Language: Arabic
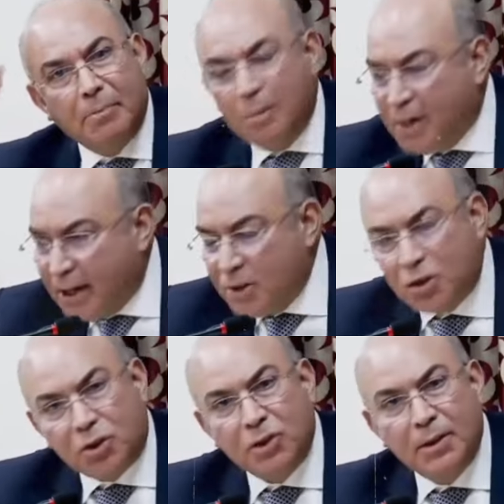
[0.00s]
ما
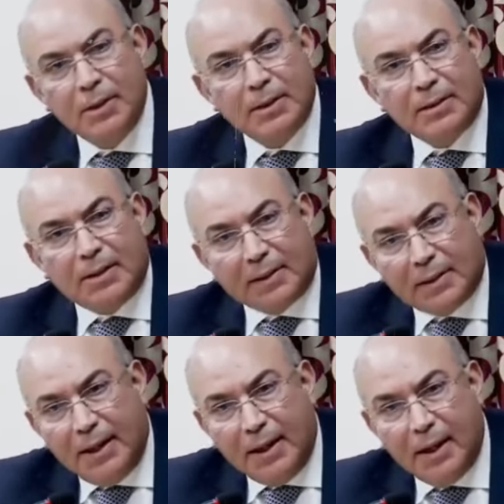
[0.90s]
يمكنش
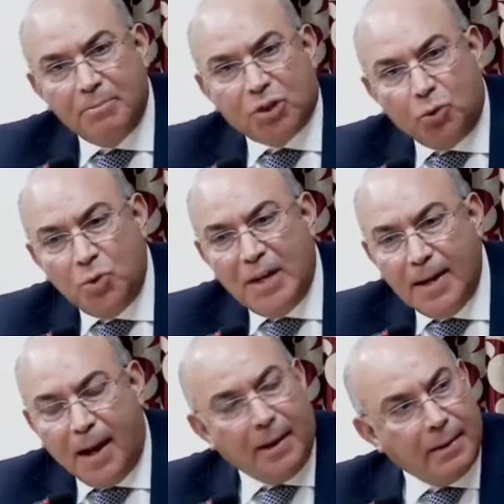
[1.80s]
تعطي
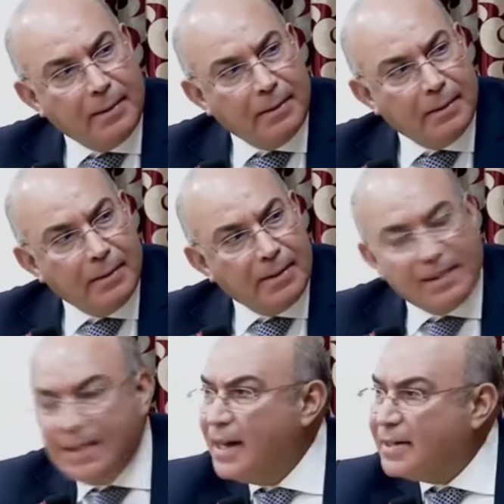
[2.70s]
المسؤوليه
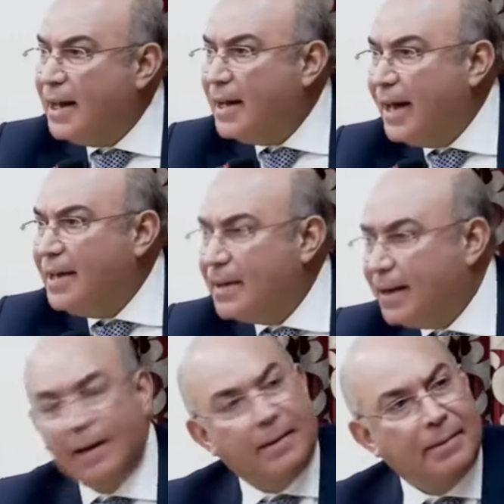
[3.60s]
السياسيه
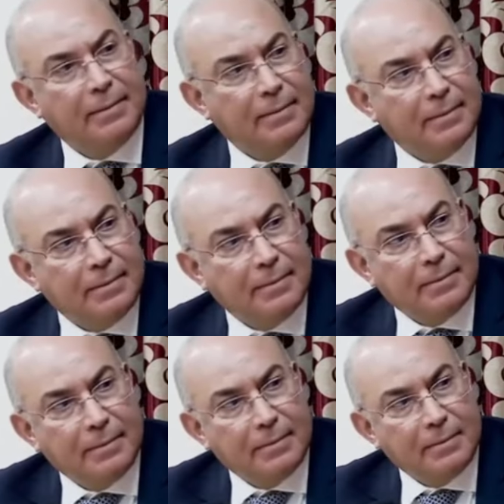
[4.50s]
لاي كان
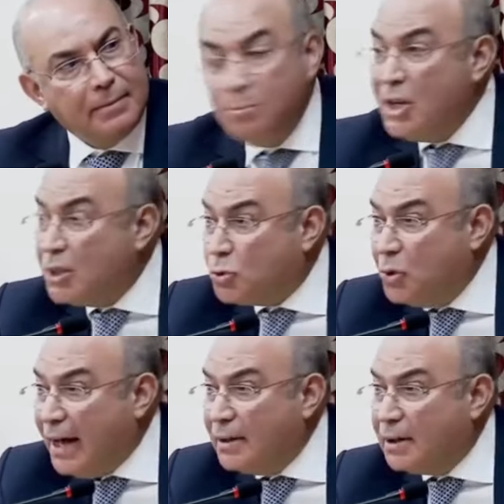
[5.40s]
ملي
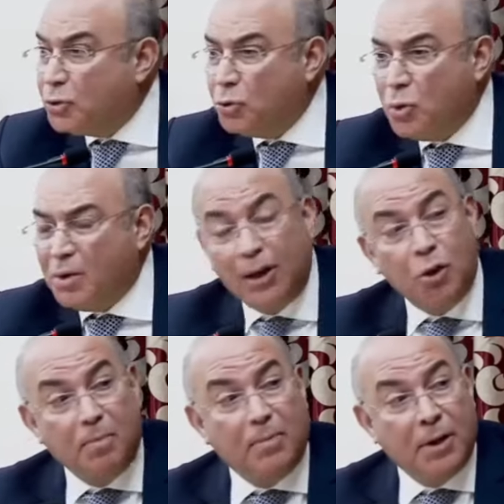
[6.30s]
تكون عندك
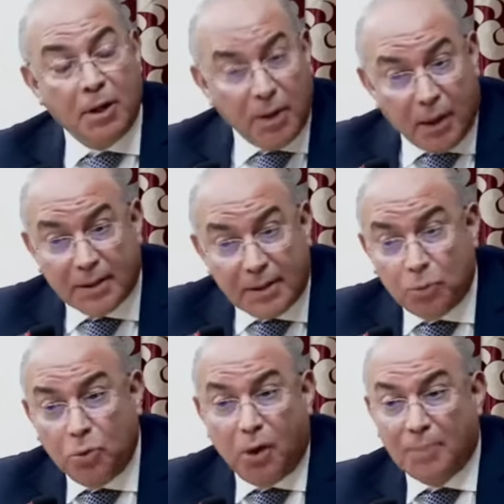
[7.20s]
شكوك اليوم
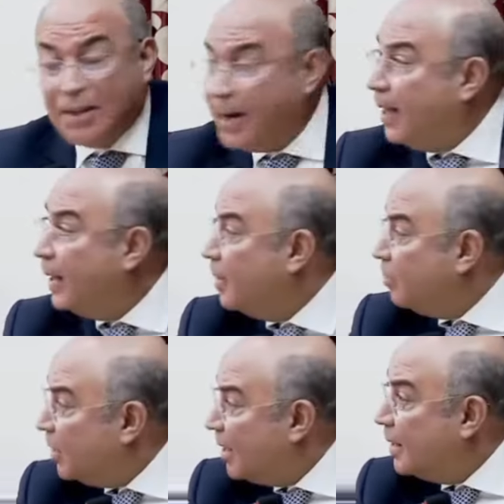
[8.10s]
خصنا نقولوها بصراحه
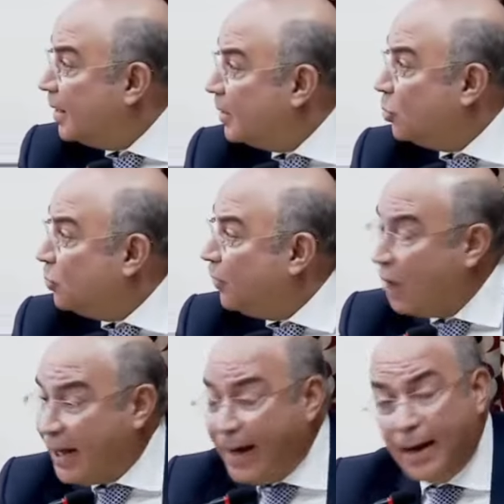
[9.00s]
ملي قلنا ندويو في
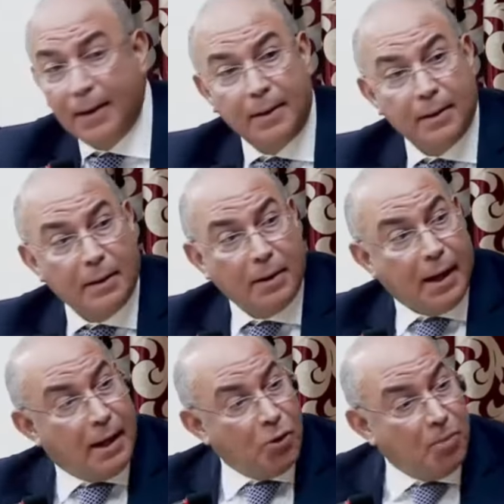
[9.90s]
الواقع
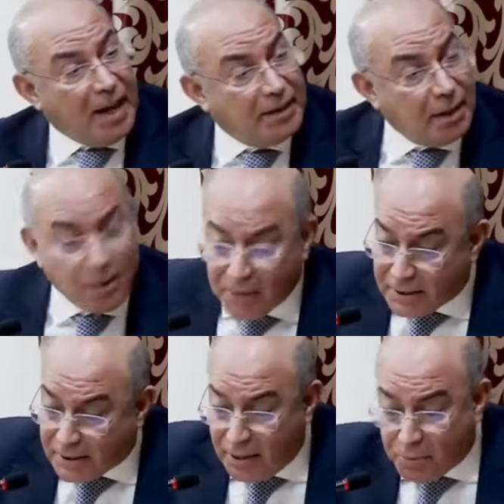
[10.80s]
راه اليوم الاحزاب راه
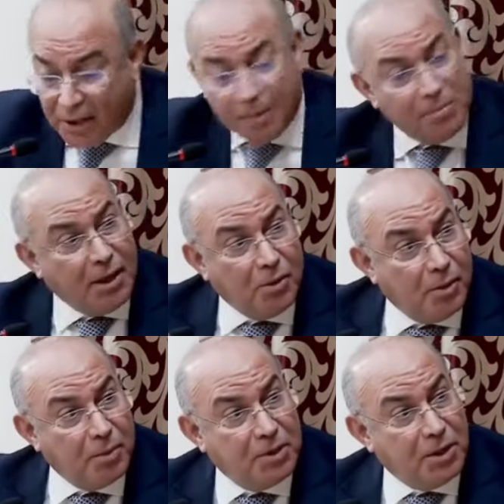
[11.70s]
ما كتقلبش هذا
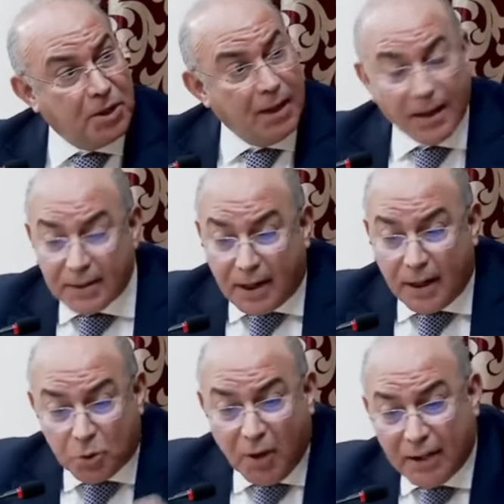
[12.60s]
مزيان ولا مزيان
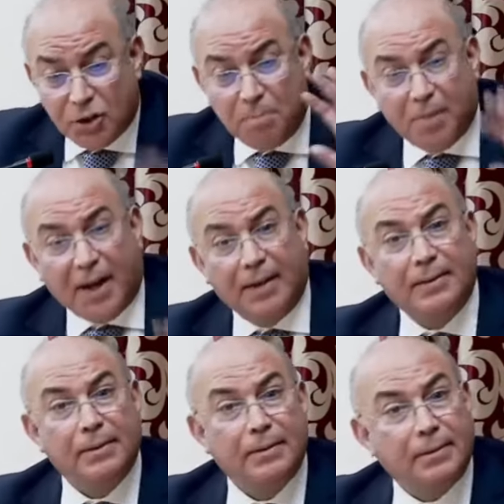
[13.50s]
كتقلبش شكون اللي غادي يجيب المقعد